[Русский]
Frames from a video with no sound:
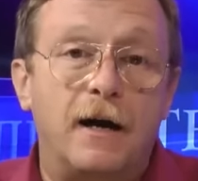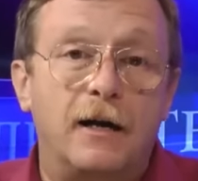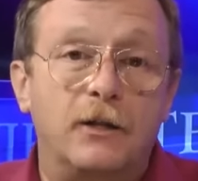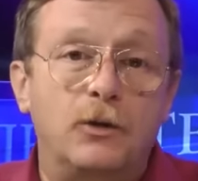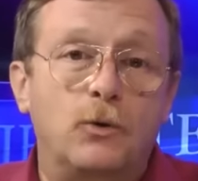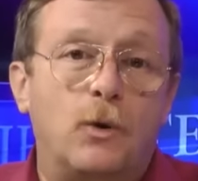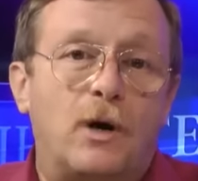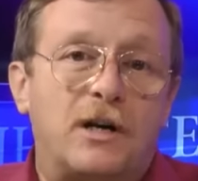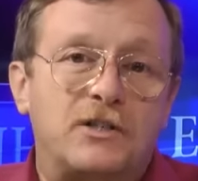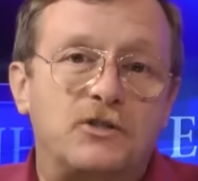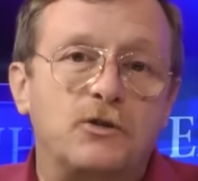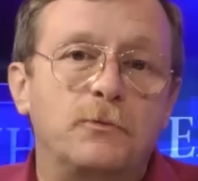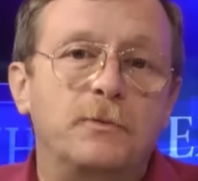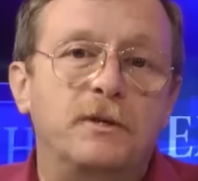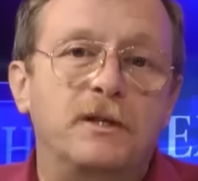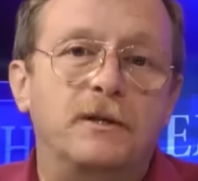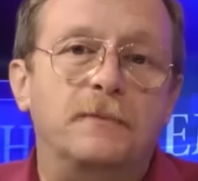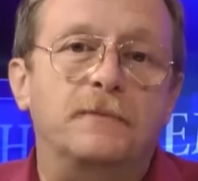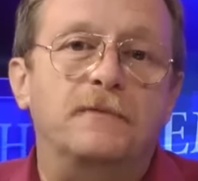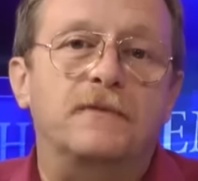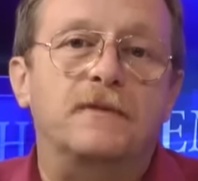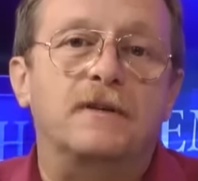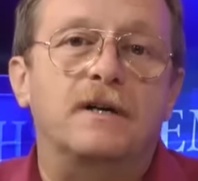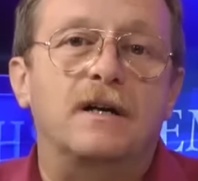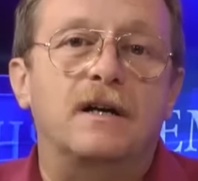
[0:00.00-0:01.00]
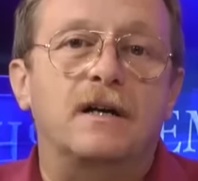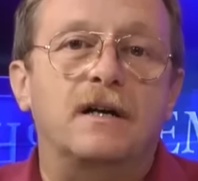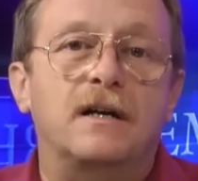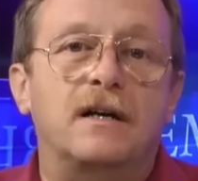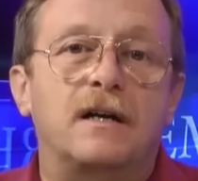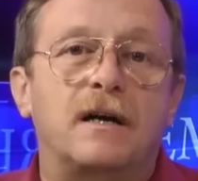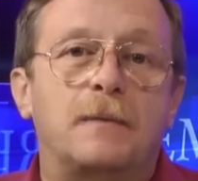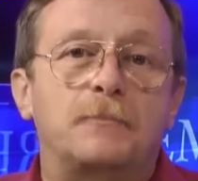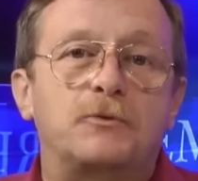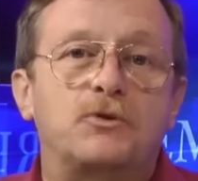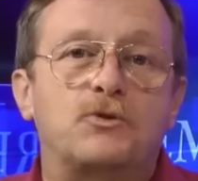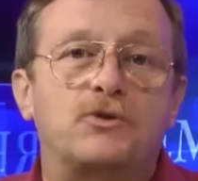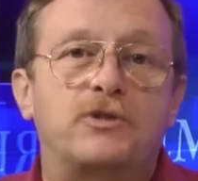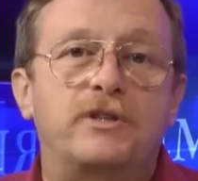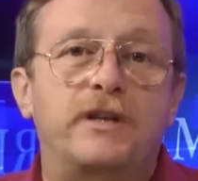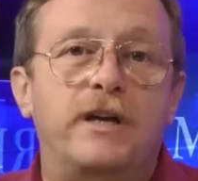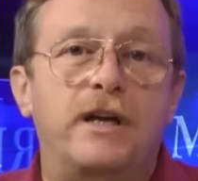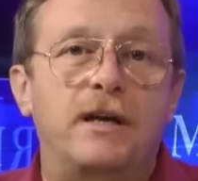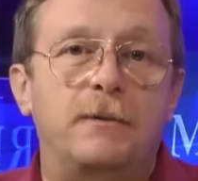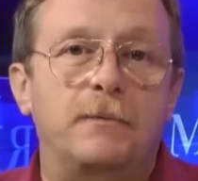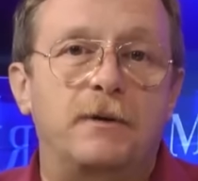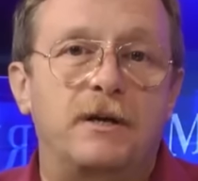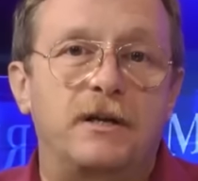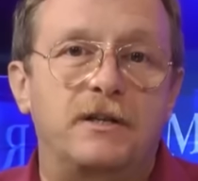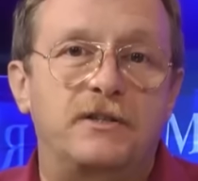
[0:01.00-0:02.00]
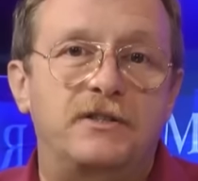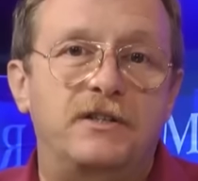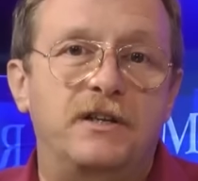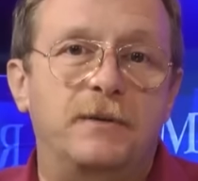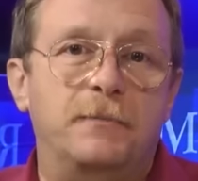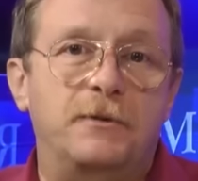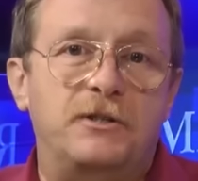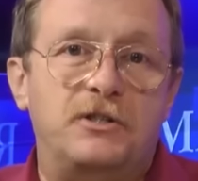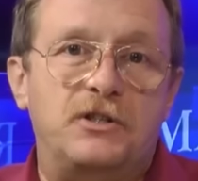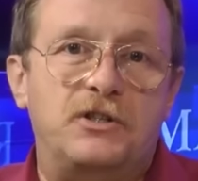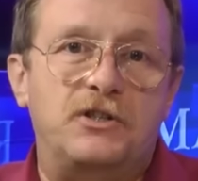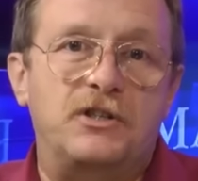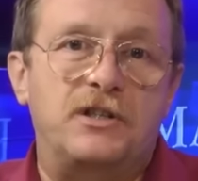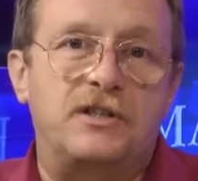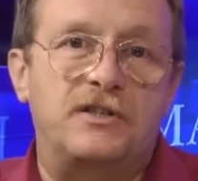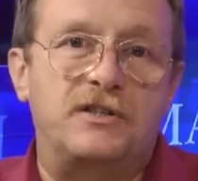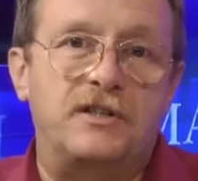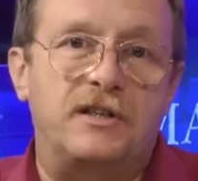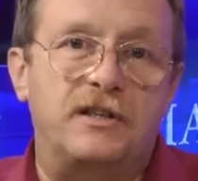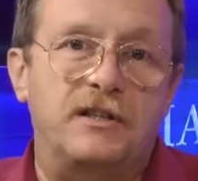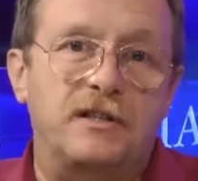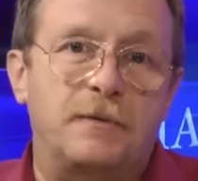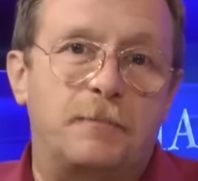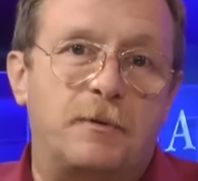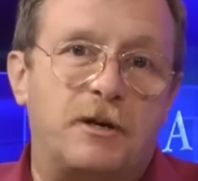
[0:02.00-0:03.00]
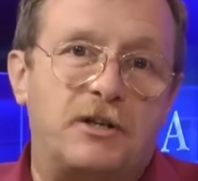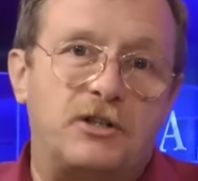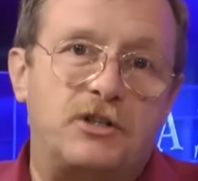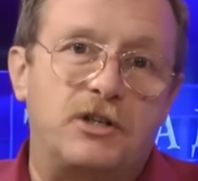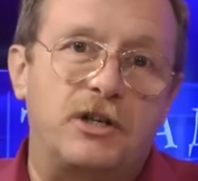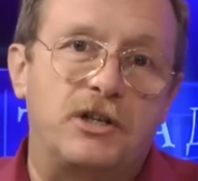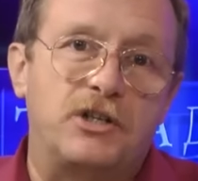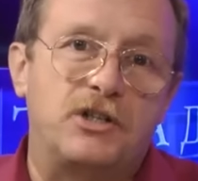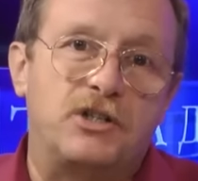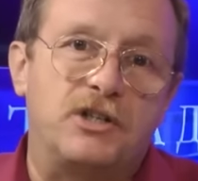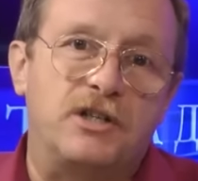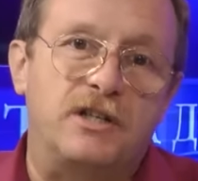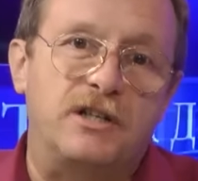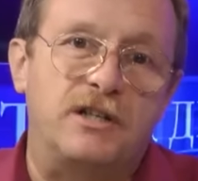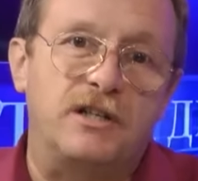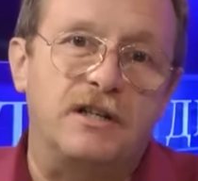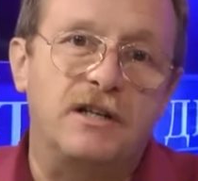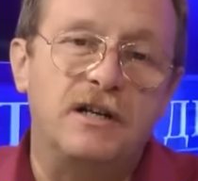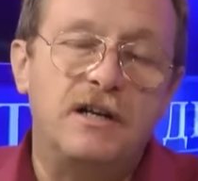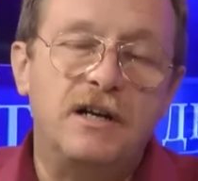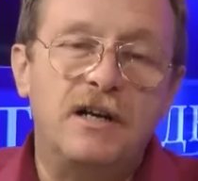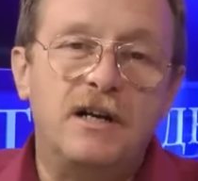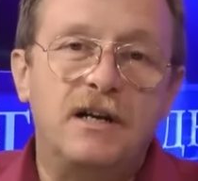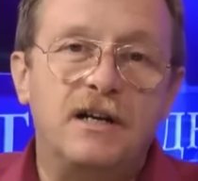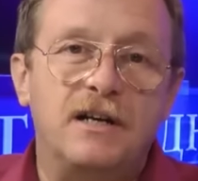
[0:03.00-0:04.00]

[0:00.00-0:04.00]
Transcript: Ну, особенно э, обсуждаемая тема сейчас – это прошедшие